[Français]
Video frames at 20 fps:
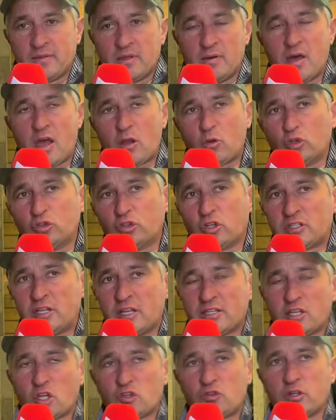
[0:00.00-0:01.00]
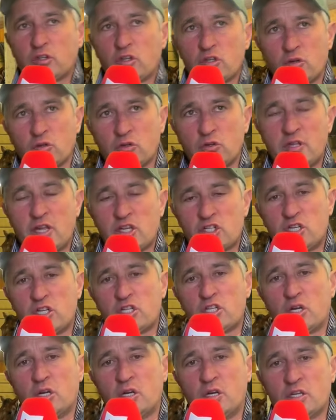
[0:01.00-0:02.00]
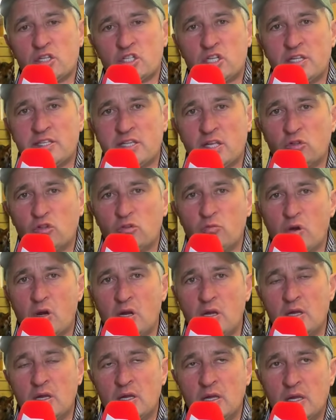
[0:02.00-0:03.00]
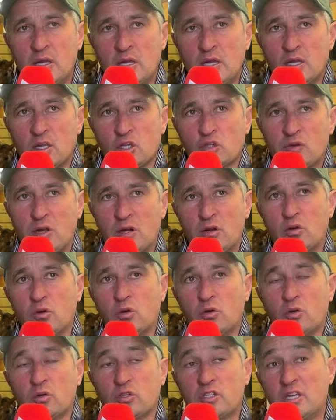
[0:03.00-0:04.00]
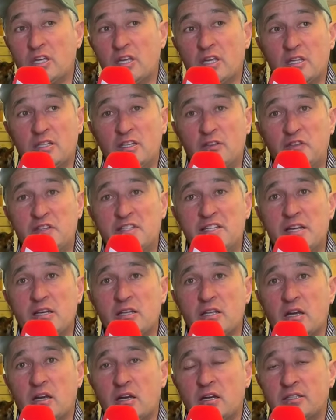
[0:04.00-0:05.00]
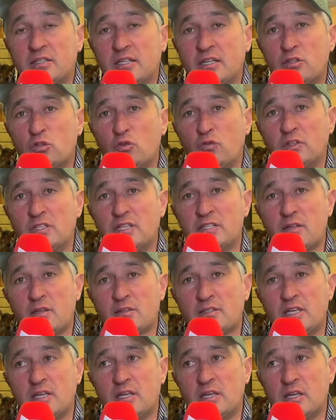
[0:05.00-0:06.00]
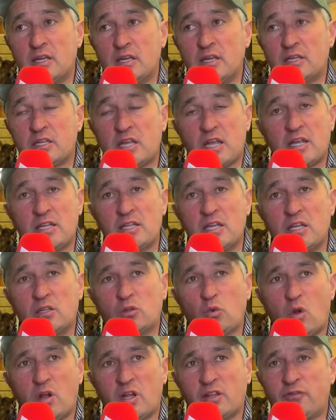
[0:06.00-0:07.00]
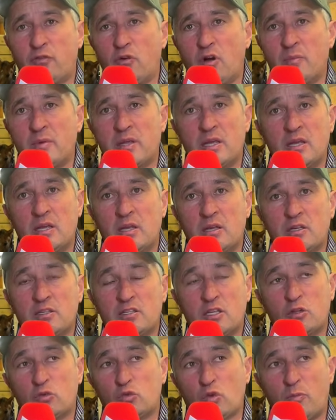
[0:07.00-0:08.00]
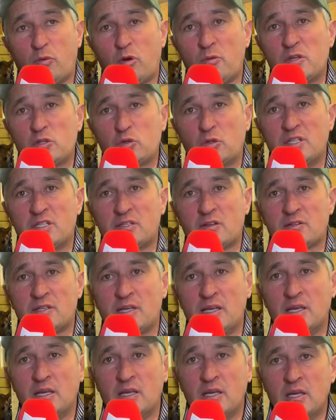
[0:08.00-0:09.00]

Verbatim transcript: Alors, Roslas, c'est un cheval qu'on a acheté chez, chez Dubois. Cheval euh, qui est difficile, qui a été souvent distancé et qui a gagné 3-4 fois, mais c'est soit premier, soit distancé.